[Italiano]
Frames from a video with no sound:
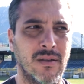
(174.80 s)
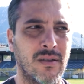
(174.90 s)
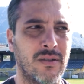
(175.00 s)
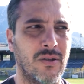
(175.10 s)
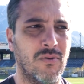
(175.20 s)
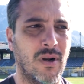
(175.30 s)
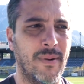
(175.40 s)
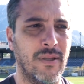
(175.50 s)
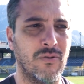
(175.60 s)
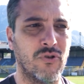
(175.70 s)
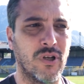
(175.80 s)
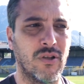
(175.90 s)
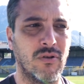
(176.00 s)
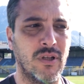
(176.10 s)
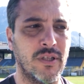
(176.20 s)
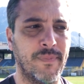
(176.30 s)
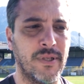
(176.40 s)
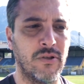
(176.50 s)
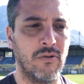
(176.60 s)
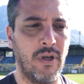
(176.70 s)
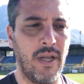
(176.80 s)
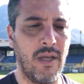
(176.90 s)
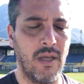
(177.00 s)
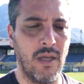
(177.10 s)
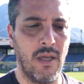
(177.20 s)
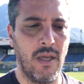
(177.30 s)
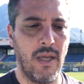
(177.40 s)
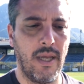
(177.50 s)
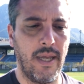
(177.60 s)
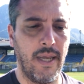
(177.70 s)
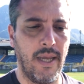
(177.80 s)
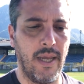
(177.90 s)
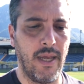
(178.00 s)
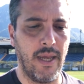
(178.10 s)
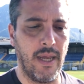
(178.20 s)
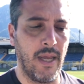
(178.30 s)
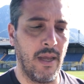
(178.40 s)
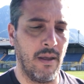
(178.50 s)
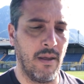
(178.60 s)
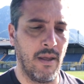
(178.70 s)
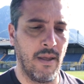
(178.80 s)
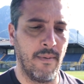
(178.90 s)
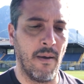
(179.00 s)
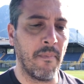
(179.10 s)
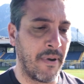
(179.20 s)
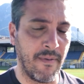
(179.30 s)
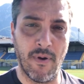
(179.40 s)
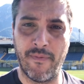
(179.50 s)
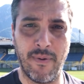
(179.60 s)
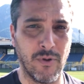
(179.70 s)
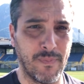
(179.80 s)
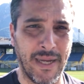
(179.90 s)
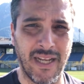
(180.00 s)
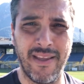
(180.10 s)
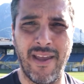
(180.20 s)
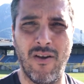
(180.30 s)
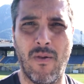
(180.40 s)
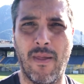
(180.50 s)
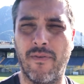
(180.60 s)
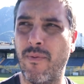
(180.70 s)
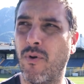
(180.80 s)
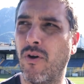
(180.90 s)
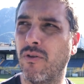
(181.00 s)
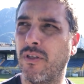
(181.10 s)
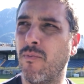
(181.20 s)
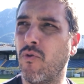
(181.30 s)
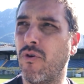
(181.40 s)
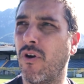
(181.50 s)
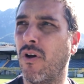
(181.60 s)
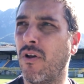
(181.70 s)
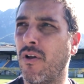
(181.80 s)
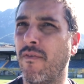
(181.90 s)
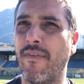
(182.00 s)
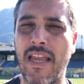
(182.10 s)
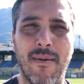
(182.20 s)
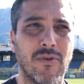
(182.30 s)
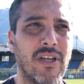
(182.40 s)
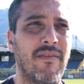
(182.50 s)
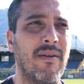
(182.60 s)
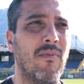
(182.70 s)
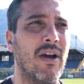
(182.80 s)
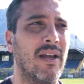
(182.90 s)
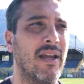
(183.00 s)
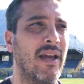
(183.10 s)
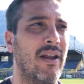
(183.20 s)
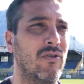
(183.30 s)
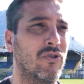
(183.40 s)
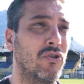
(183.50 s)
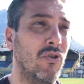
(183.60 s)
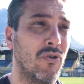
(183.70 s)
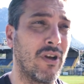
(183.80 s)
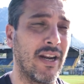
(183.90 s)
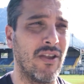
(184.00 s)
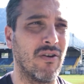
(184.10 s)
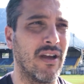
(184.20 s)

sicuramente un giocatore di spessore. E avremo, avremo Sparandeo, avremo Dimunno, vediamo se avremo anche, non, non credo